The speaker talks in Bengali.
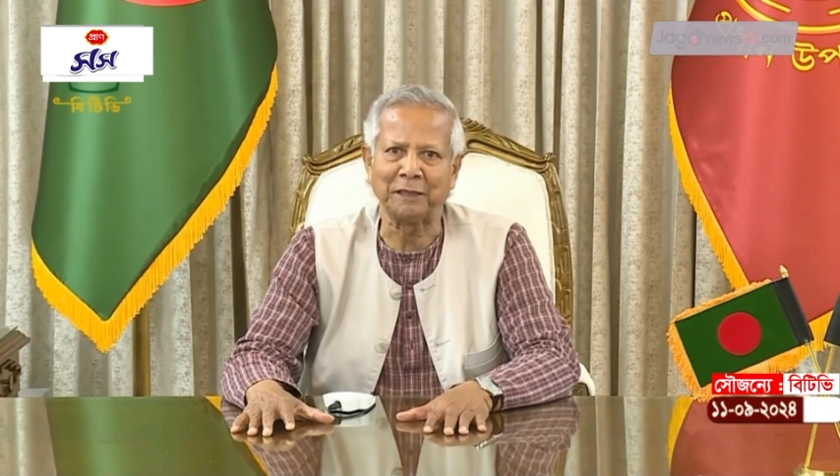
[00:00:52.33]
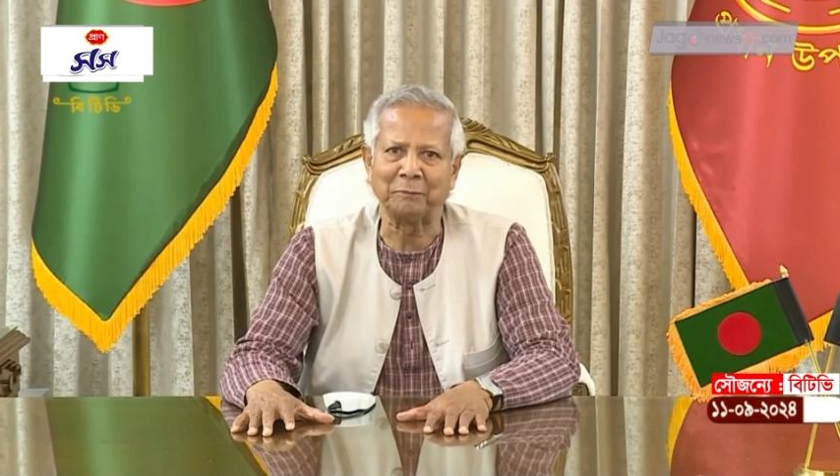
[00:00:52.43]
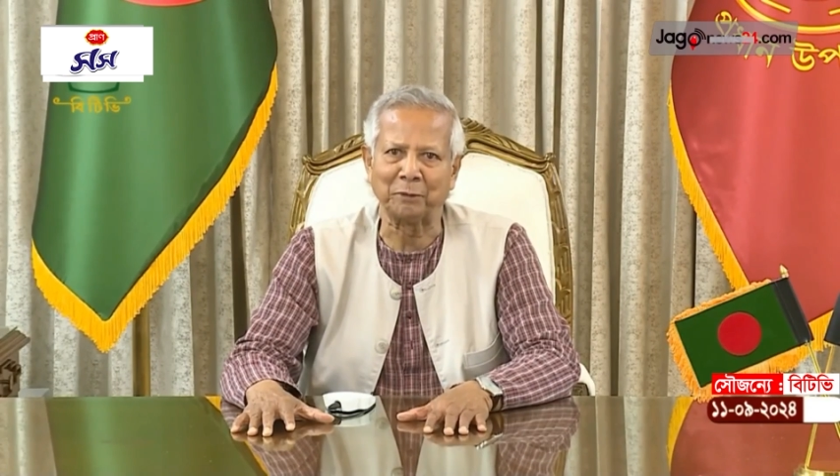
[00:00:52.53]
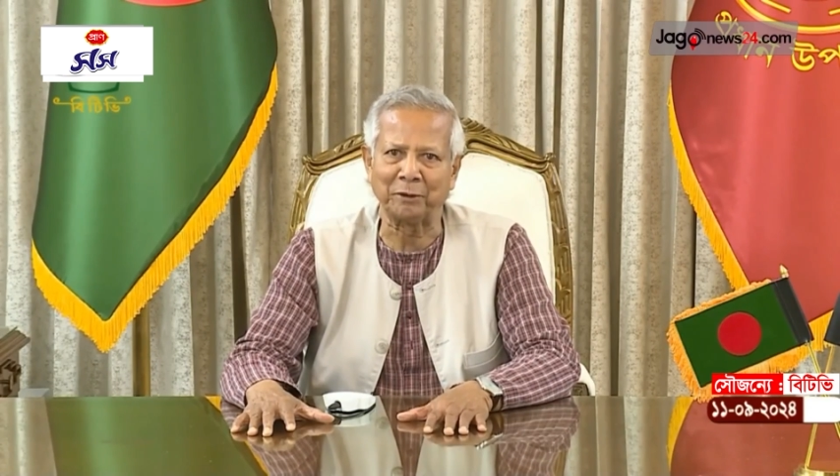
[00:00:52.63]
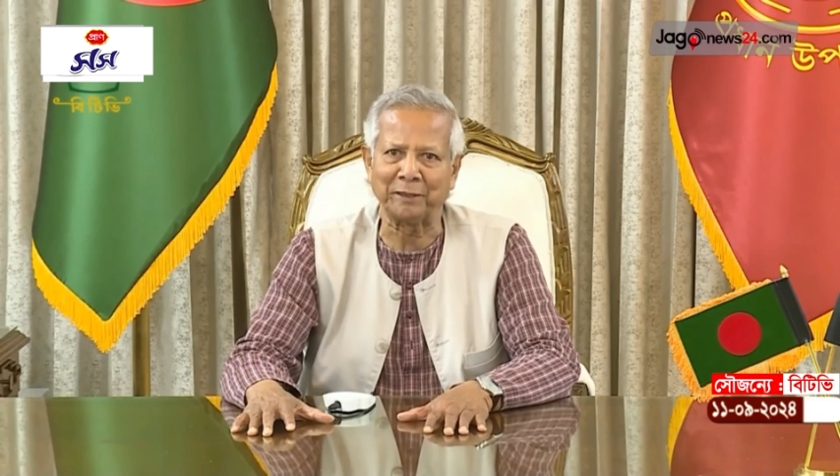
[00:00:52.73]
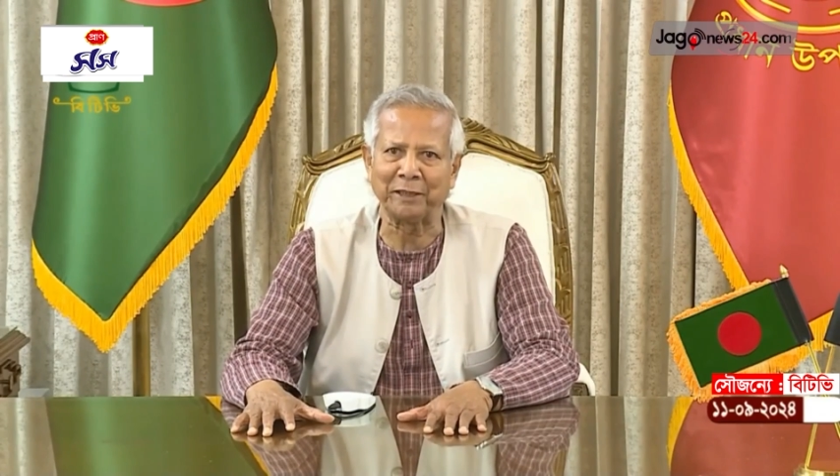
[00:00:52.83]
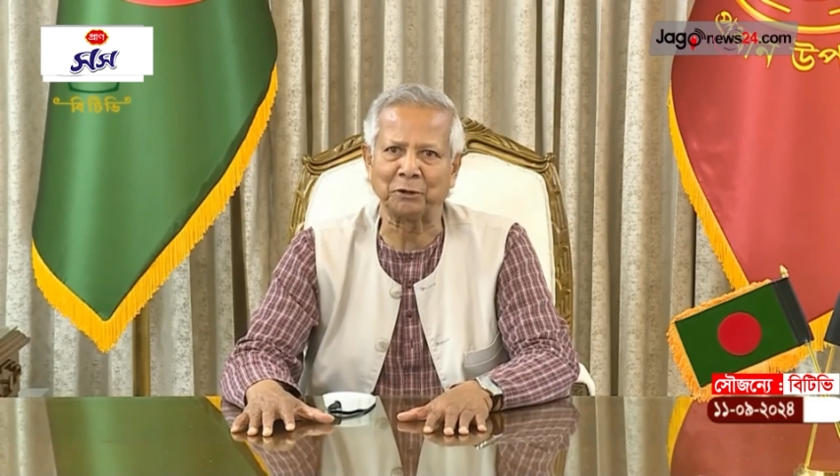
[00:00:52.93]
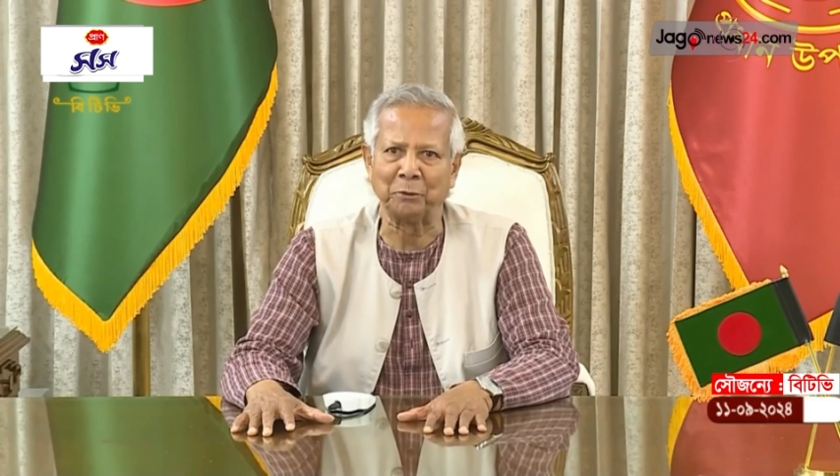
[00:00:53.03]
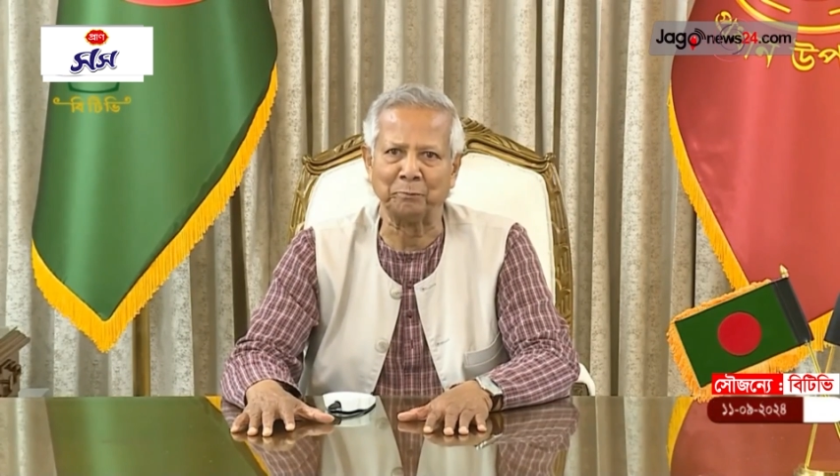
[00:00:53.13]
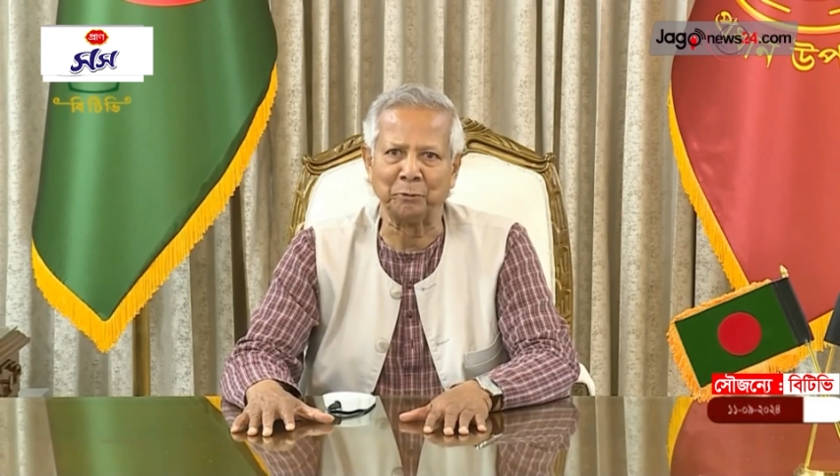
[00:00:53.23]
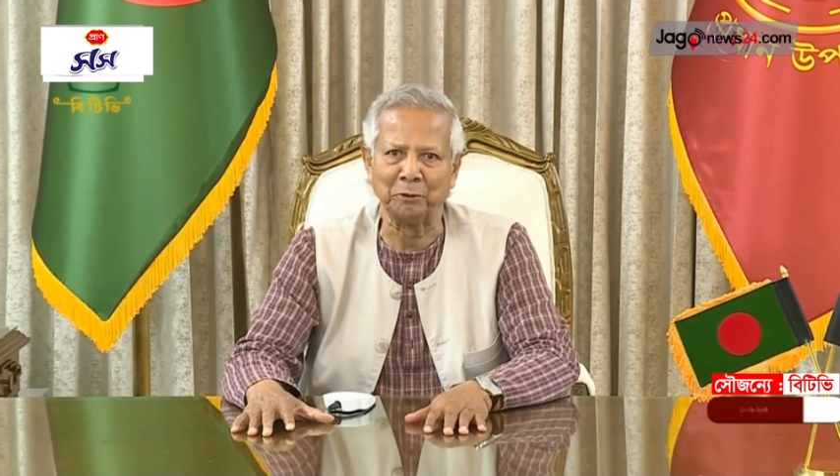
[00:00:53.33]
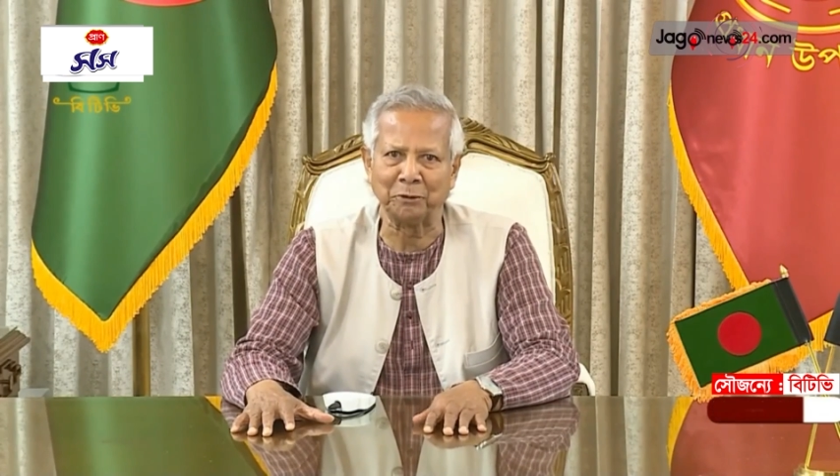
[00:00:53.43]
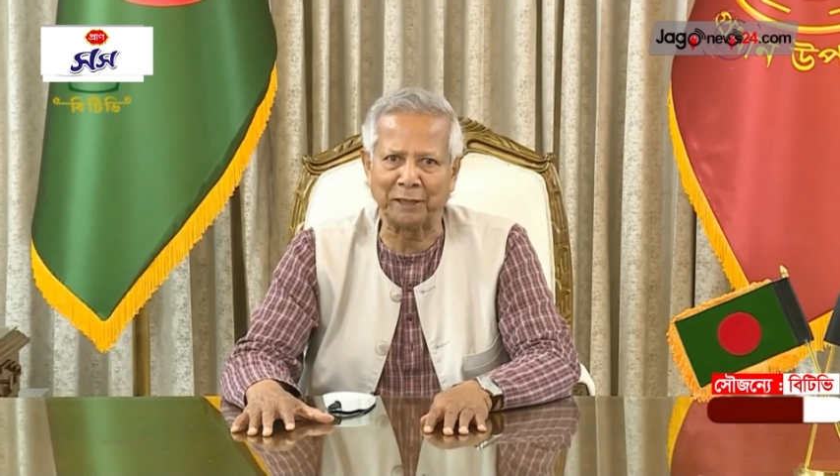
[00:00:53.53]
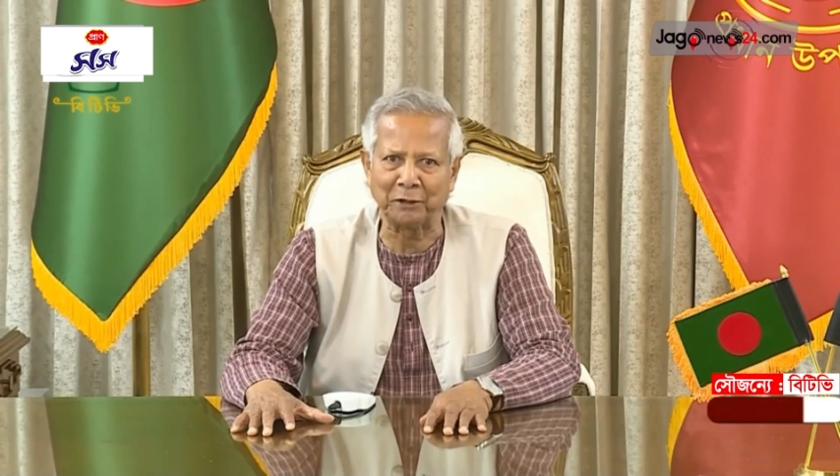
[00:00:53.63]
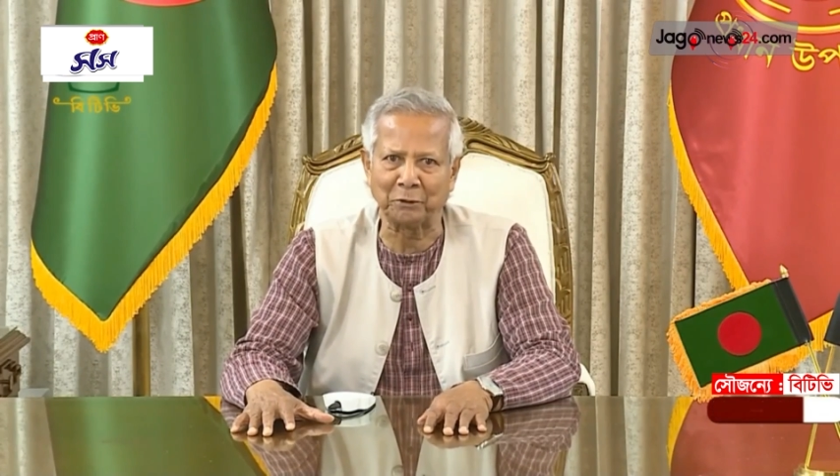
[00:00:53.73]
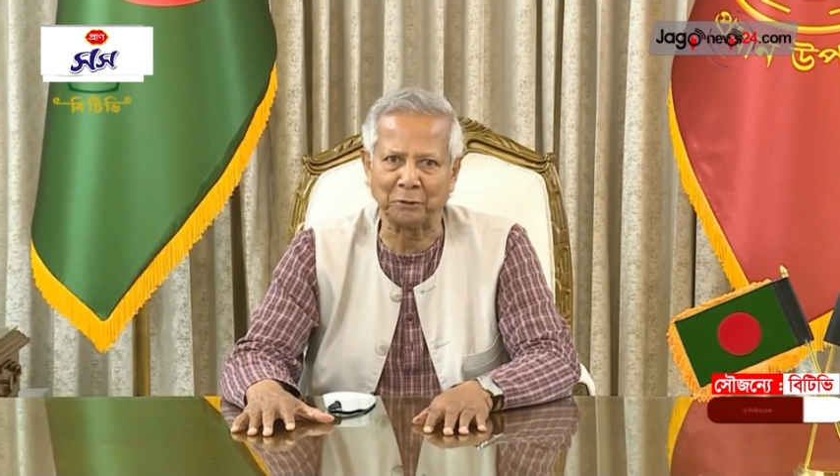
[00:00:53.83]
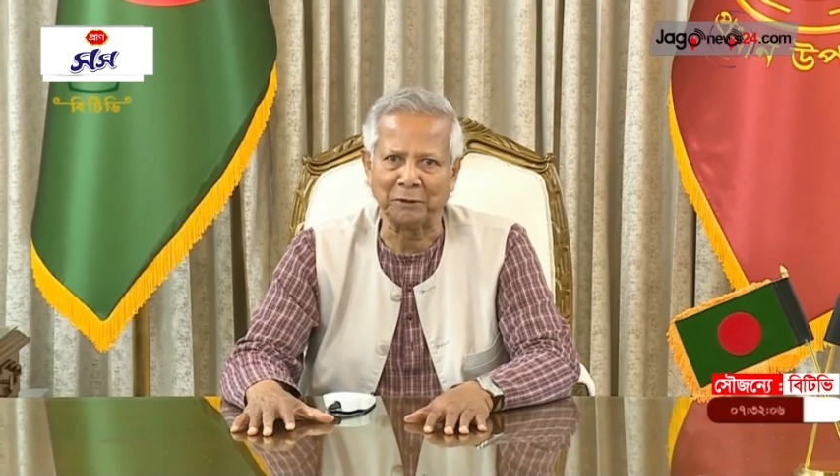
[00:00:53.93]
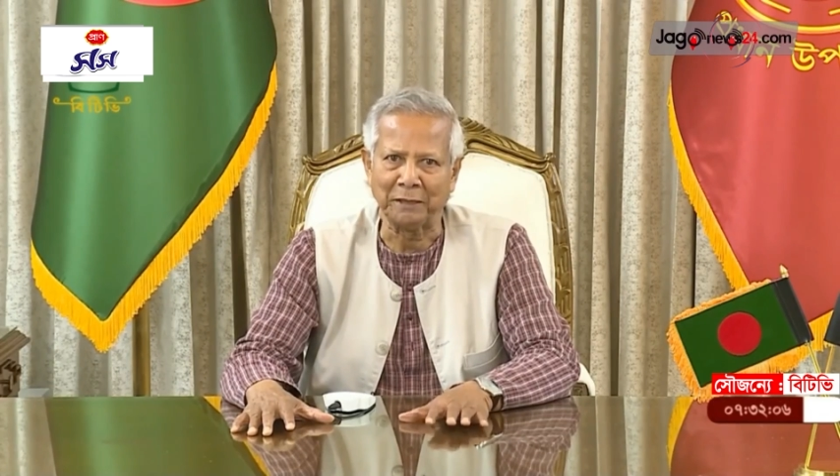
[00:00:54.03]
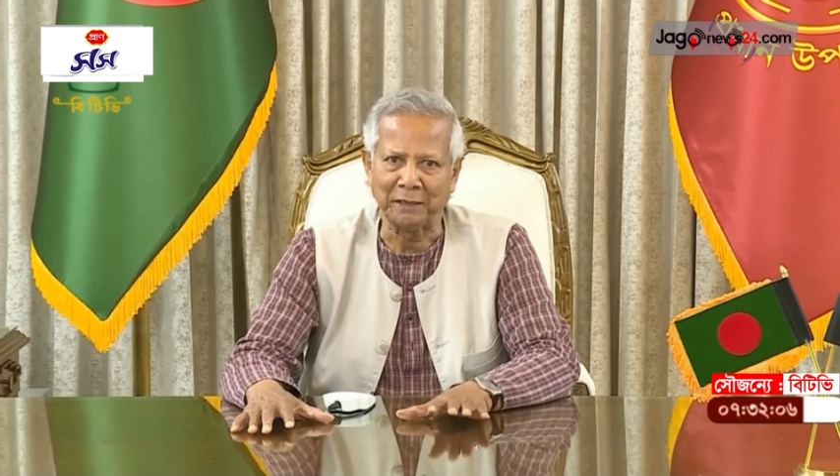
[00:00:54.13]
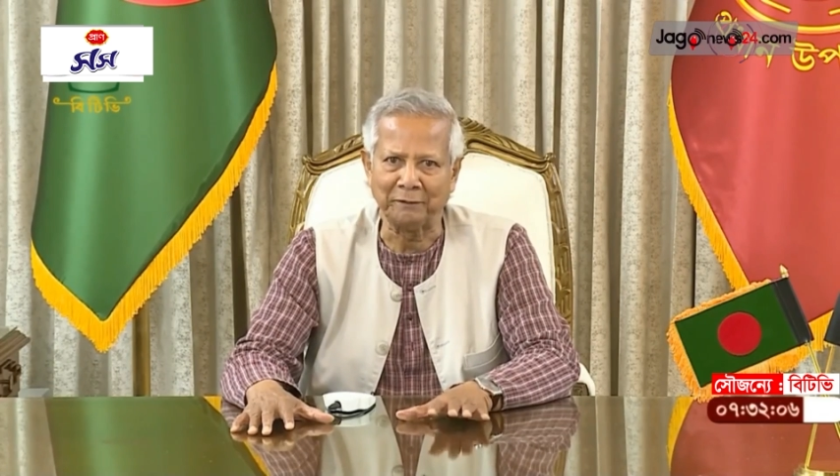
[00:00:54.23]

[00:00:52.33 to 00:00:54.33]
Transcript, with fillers: তাদের পরিবারের সম্পূর্ণ দায়িত্ব